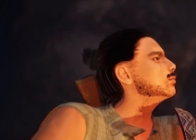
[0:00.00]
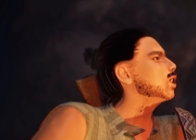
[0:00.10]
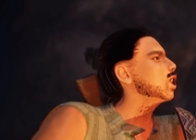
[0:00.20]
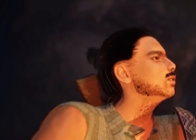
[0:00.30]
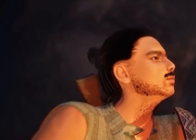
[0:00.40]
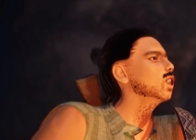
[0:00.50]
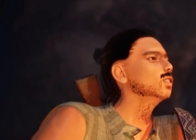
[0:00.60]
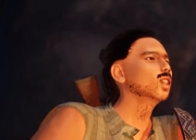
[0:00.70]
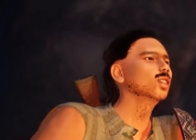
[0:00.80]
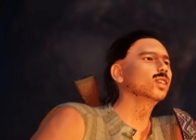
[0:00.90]
แต่พวกข้าไม่
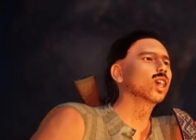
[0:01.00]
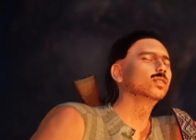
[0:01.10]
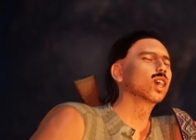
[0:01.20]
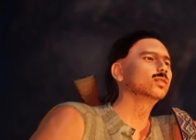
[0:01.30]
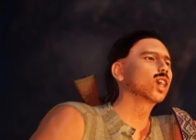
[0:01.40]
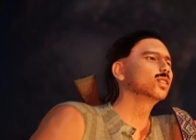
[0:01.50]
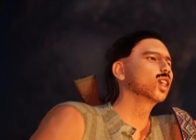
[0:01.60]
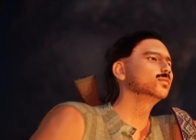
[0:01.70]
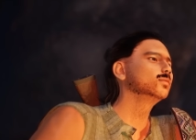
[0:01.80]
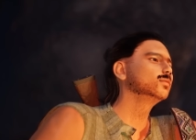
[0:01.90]
กล้าเสี่ยงตามไป
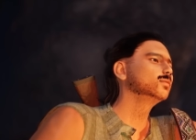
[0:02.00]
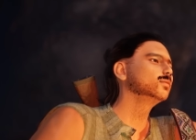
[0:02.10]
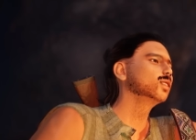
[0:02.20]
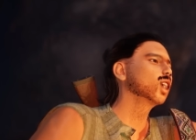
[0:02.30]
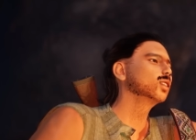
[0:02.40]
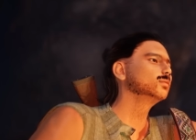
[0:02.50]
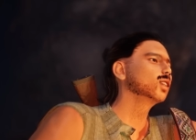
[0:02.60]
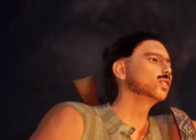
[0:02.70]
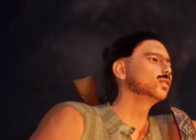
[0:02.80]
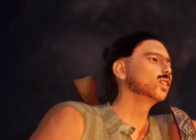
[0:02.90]
รีบพากั
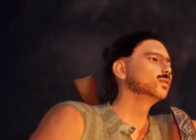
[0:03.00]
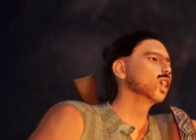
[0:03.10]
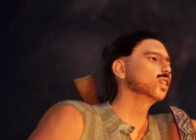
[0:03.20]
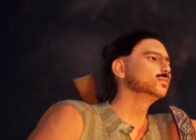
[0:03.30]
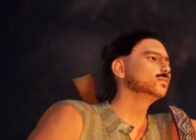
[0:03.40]
นออกจากป่า